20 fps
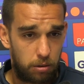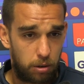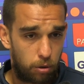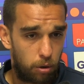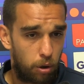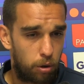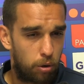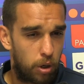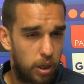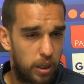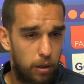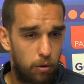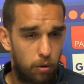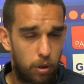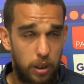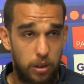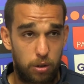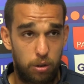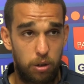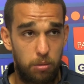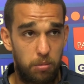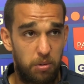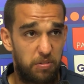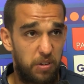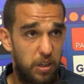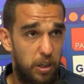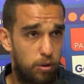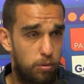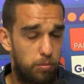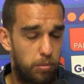colgo anche l'occasione per
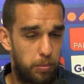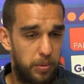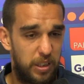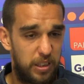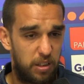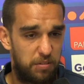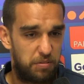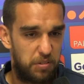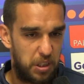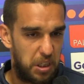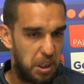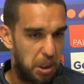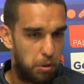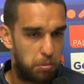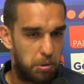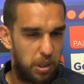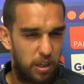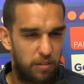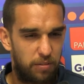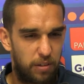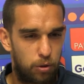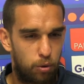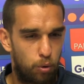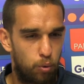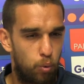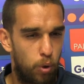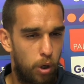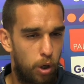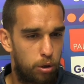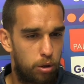fare i complimenti a Federico perché ha fatto
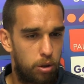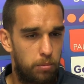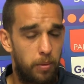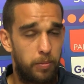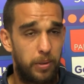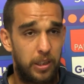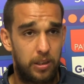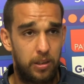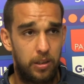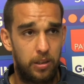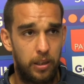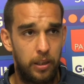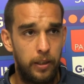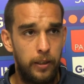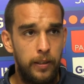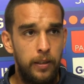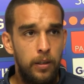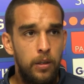due ottime partite